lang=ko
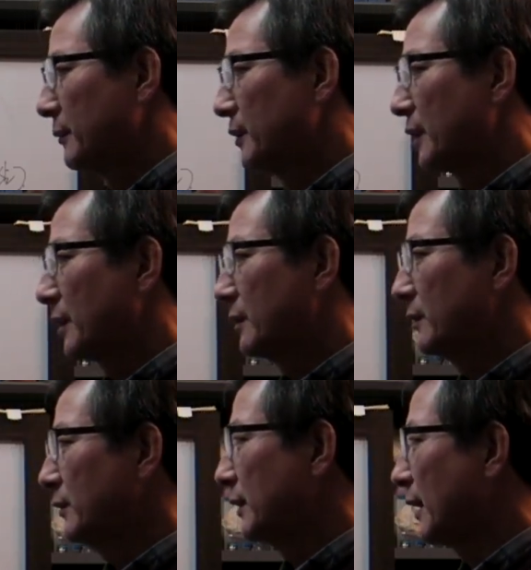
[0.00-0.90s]

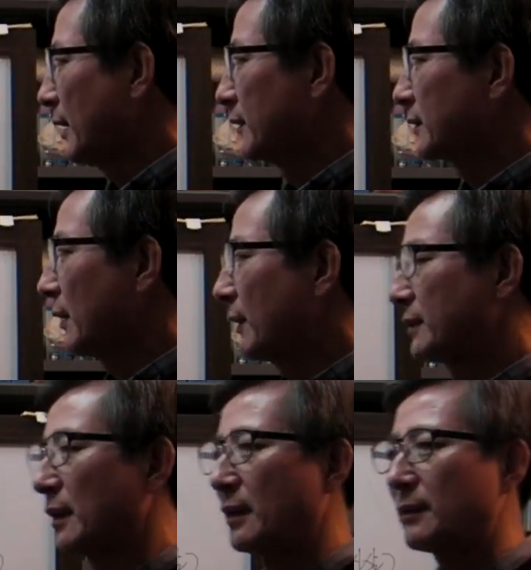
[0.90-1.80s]
금년에는 내 의사와
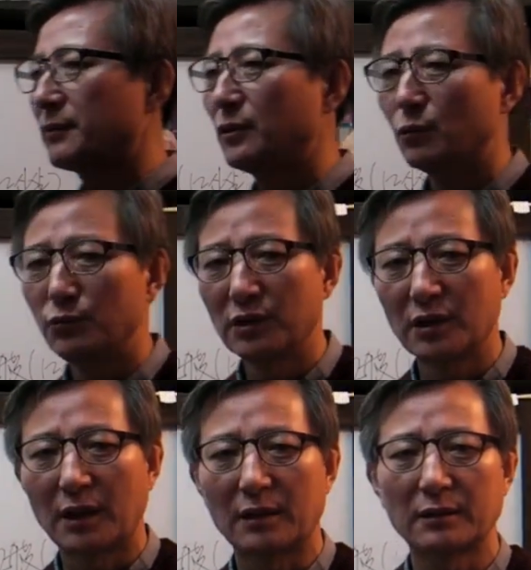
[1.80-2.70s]
상관없이
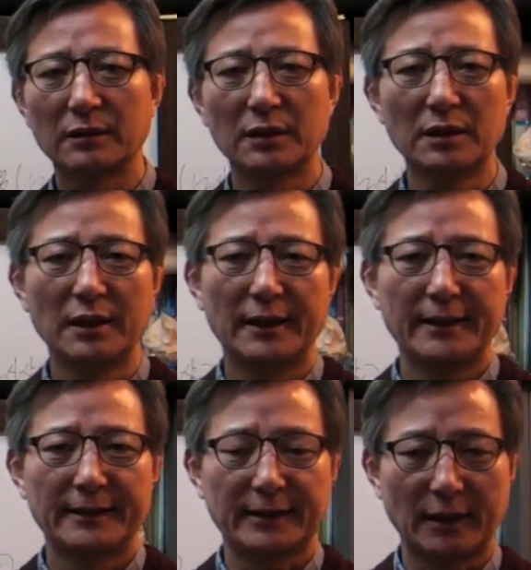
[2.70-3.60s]
움직일 가능성이
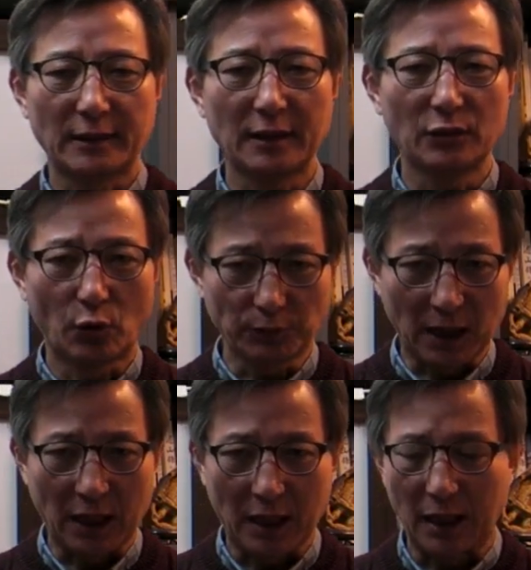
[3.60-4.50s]
상당히
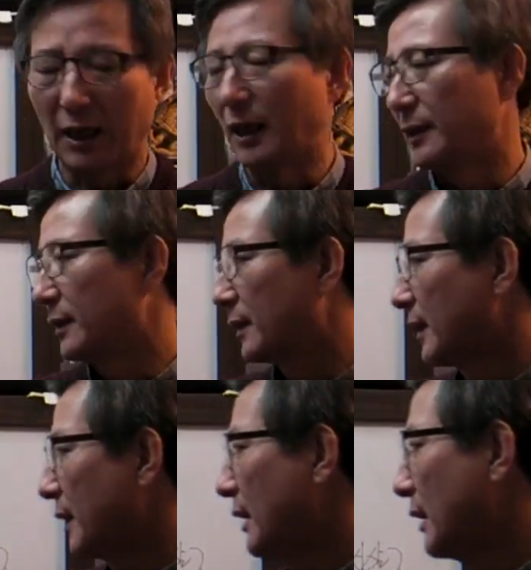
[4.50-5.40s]
높다. 아, 이렇게
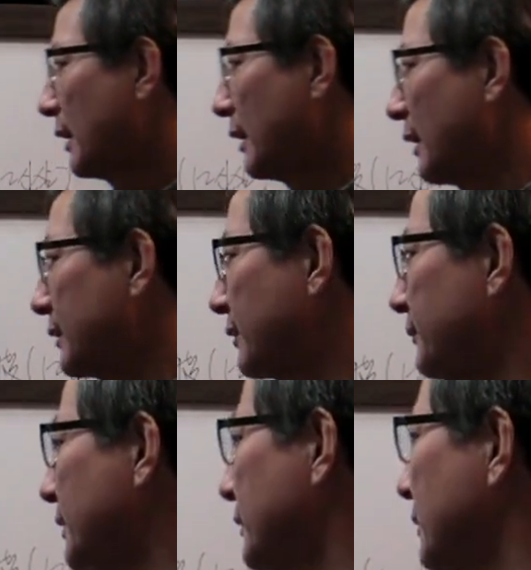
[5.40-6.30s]
예,
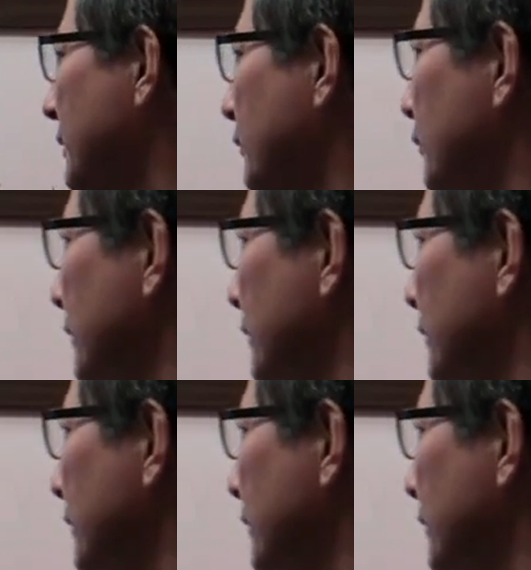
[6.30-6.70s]
설명드릴 수